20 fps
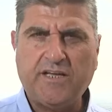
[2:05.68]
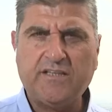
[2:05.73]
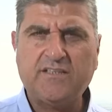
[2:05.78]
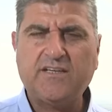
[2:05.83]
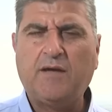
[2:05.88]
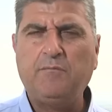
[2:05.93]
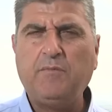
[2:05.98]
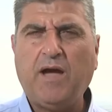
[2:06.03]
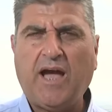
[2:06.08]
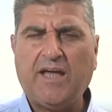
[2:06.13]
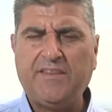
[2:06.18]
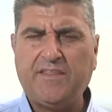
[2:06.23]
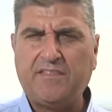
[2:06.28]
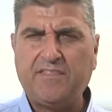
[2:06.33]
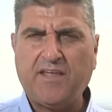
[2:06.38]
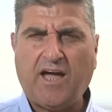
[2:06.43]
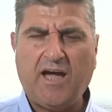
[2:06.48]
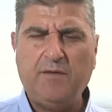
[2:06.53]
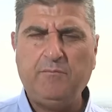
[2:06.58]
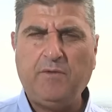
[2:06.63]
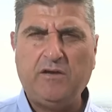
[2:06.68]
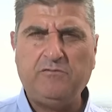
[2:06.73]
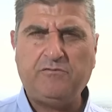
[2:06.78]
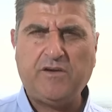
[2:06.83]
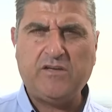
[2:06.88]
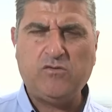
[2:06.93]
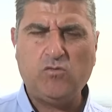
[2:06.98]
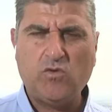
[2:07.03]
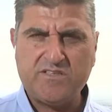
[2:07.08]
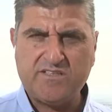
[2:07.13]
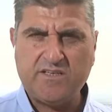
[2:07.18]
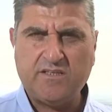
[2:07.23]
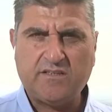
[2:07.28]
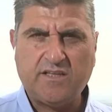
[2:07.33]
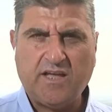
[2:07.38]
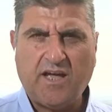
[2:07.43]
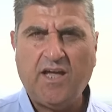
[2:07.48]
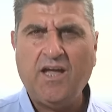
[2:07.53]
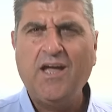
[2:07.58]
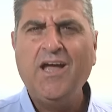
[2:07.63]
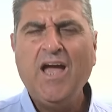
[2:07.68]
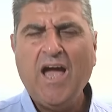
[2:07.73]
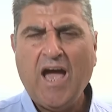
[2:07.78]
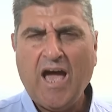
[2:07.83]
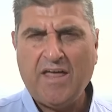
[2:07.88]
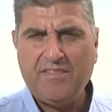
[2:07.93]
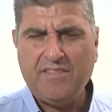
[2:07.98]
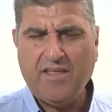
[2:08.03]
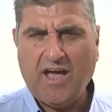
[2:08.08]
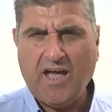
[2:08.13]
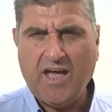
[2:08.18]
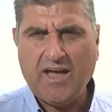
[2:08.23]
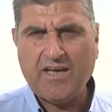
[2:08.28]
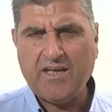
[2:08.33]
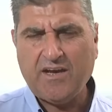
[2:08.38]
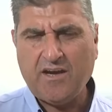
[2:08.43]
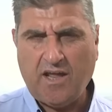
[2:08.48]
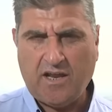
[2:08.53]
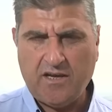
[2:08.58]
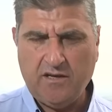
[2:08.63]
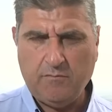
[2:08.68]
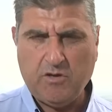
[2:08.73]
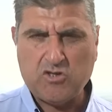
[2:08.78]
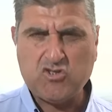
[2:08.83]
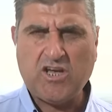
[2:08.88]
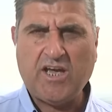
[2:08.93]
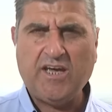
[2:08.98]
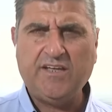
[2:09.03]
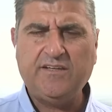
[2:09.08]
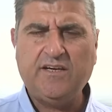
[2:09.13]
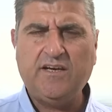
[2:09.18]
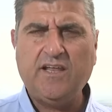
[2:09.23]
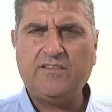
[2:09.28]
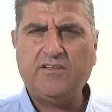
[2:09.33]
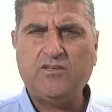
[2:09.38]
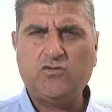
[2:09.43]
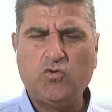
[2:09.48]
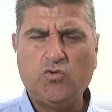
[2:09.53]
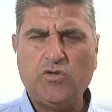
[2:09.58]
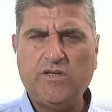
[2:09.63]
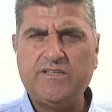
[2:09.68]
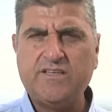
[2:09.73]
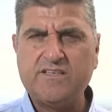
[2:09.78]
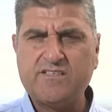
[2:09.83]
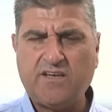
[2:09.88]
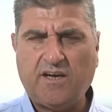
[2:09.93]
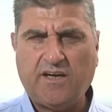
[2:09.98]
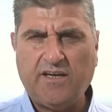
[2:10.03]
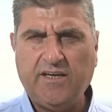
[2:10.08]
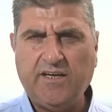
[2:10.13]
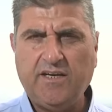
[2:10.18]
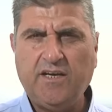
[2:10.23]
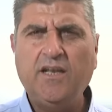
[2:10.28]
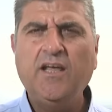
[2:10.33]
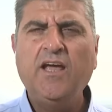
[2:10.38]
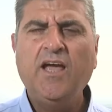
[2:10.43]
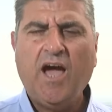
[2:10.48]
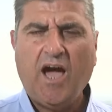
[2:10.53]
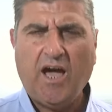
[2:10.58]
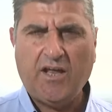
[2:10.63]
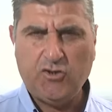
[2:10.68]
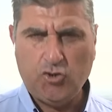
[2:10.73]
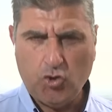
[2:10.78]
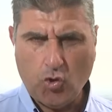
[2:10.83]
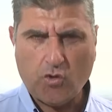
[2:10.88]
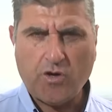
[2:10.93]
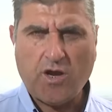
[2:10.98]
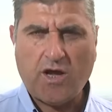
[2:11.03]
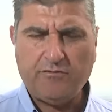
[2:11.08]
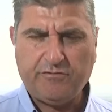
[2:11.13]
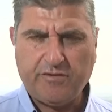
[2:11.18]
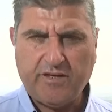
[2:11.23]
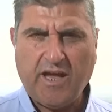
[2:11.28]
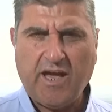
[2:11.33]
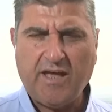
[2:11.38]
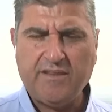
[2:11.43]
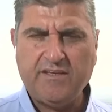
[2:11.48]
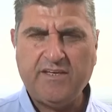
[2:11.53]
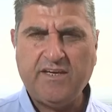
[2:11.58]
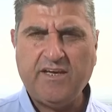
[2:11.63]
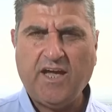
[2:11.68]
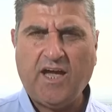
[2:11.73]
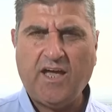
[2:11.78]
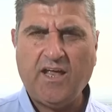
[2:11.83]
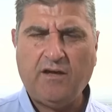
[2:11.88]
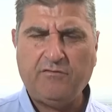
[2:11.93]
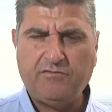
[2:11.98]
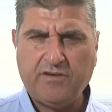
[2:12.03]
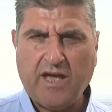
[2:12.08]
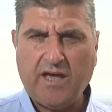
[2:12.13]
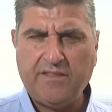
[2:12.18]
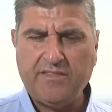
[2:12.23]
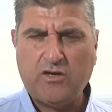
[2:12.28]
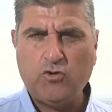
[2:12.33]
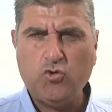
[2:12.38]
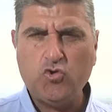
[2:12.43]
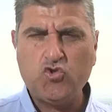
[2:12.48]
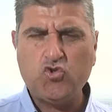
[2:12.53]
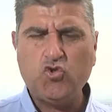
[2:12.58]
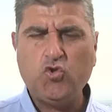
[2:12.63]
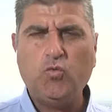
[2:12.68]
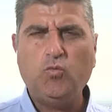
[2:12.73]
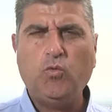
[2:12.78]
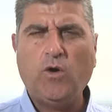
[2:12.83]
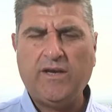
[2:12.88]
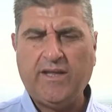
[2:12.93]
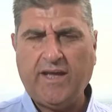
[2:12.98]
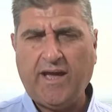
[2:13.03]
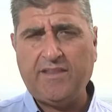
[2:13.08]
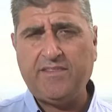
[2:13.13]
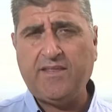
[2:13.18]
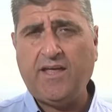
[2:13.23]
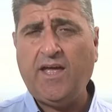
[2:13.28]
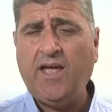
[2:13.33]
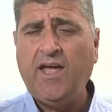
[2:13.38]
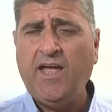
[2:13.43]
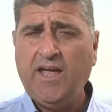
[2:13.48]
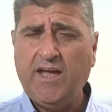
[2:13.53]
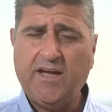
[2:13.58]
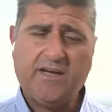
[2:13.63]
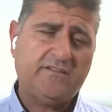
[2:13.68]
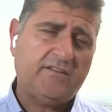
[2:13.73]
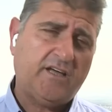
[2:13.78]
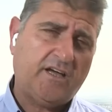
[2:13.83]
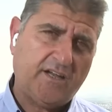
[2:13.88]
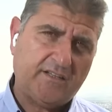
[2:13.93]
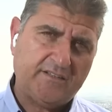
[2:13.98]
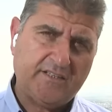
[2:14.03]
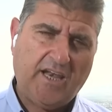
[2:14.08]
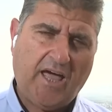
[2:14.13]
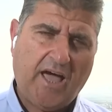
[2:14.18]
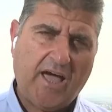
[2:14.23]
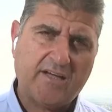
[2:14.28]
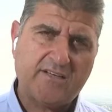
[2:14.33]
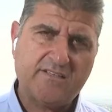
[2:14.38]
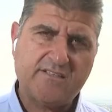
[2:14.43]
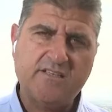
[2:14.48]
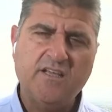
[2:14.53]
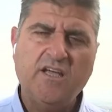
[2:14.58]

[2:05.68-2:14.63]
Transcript: كما حدث عام 2006 هذا آخر المشاهد الذي تريد إسرائيل أن يرى في هذه آه، في هذا الهجوم ولهذا اختارت العكس